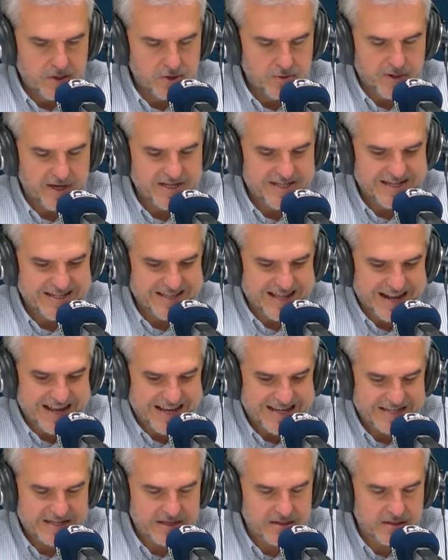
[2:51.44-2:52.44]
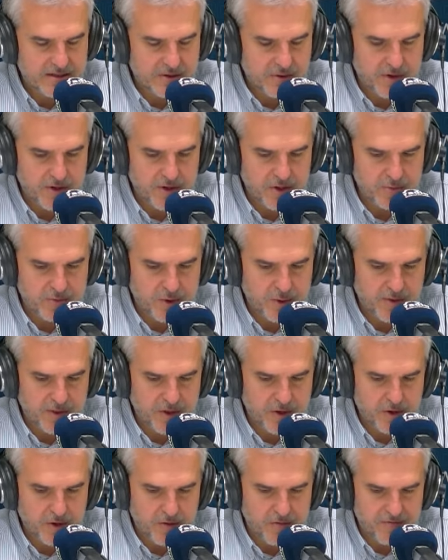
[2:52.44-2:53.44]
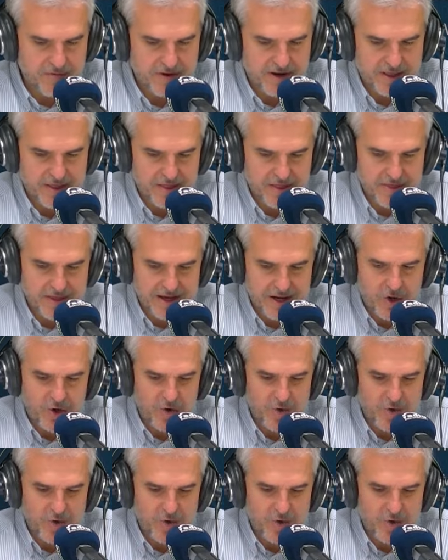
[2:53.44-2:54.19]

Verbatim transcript: Y los países del G7 reunidos por videoconferencia